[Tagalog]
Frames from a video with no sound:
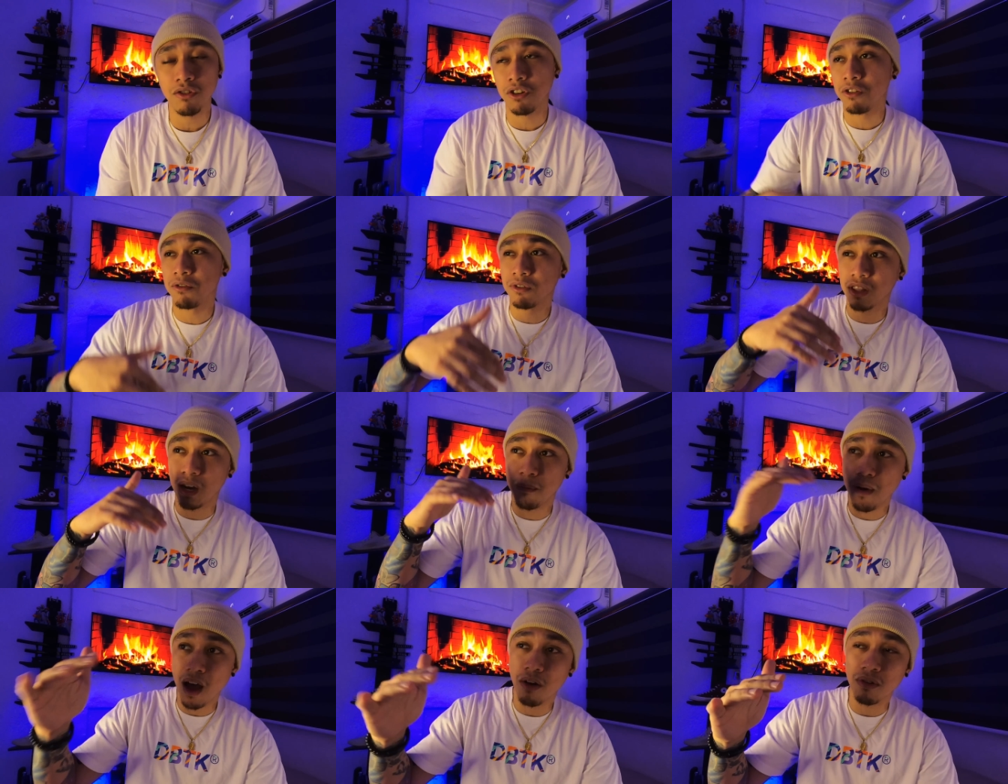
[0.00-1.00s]
yung
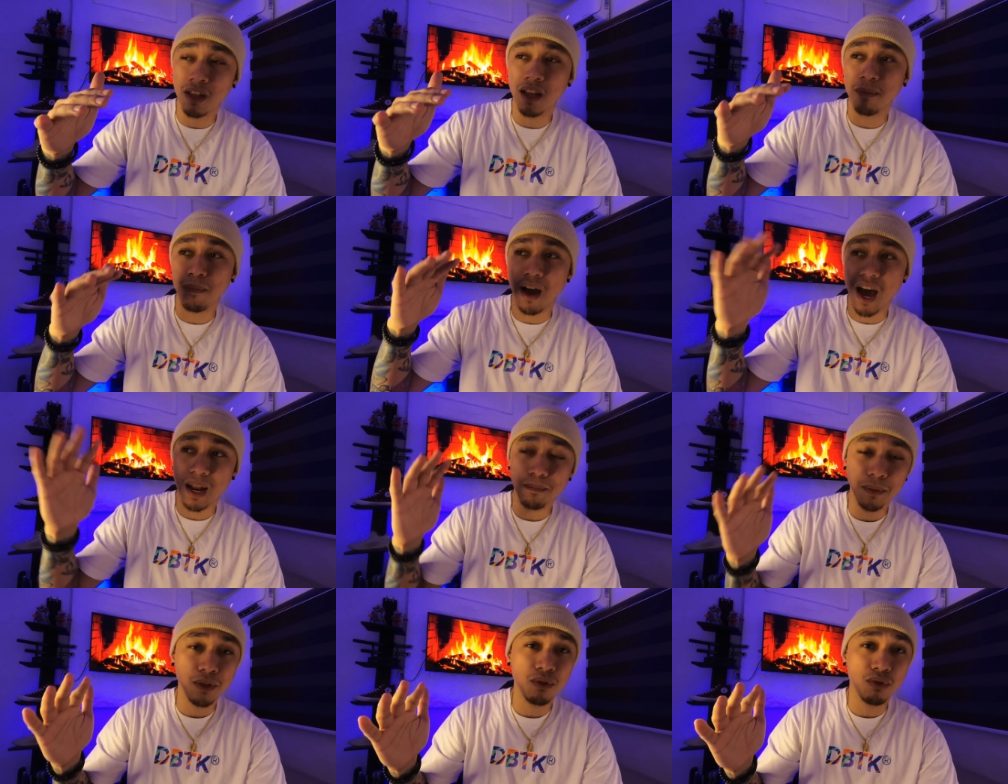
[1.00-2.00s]
trabaho na pangarap
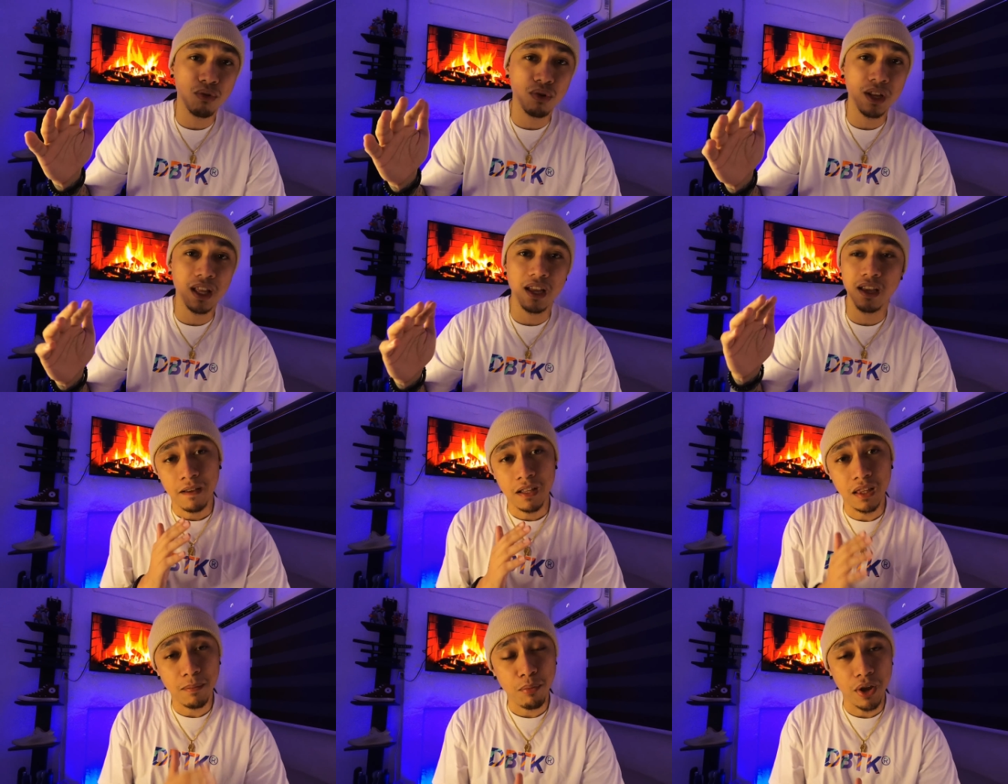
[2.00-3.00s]
ninyong kunin, eh,
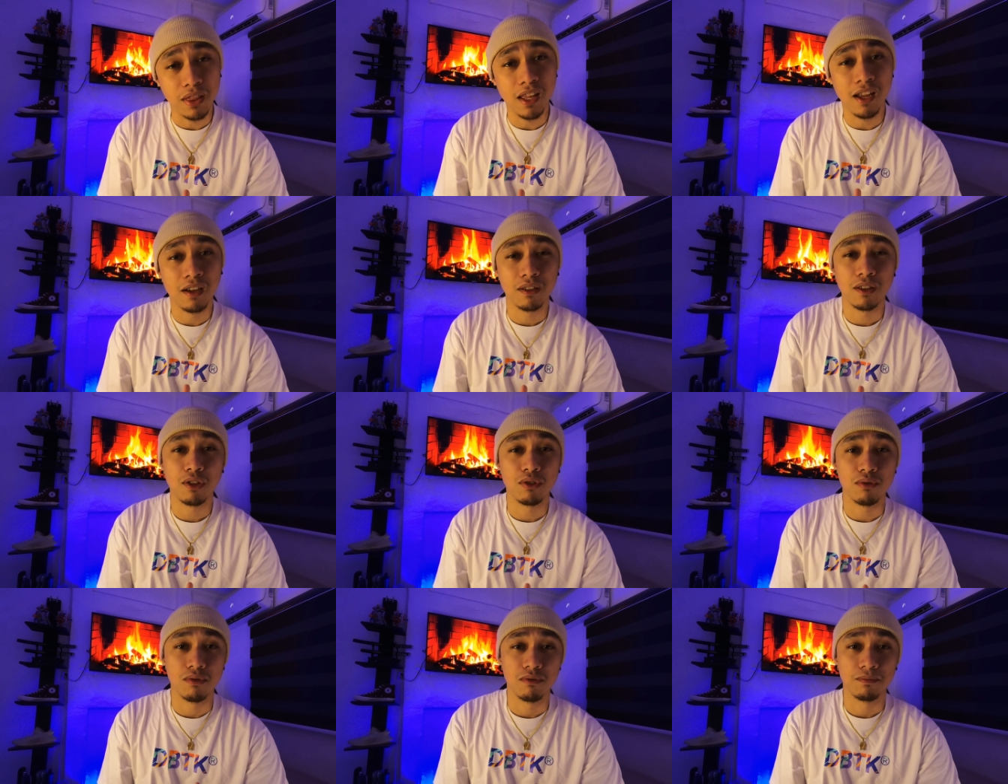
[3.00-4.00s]
hindi pwede ang tattoo.